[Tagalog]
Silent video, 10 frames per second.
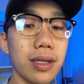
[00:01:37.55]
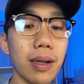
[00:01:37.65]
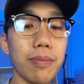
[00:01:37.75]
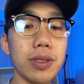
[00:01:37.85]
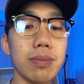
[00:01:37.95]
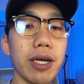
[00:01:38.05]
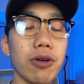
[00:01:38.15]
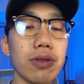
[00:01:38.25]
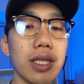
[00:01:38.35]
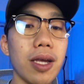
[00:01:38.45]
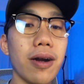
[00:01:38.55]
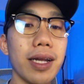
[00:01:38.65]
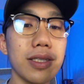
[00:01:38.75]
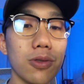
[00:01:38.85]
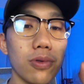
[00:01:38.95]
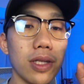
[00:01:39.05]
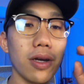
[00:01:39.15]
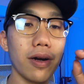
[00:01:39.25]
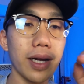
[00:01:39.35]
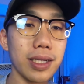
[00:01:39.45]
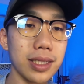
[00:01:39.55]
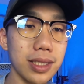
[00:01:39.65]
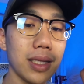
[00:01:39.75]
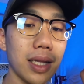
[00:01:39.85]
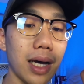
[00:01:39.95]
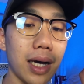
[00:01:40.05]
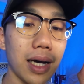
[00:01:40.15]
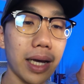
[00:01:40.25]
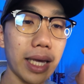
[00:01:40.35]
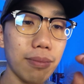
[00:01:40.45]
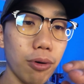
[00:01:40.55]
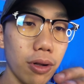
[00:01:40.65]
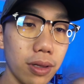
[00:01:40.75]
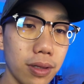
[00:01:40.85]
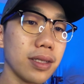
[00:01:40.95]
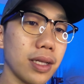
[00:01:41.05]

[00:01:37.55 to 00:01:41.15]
Tapos merong TRS to TRS na cable.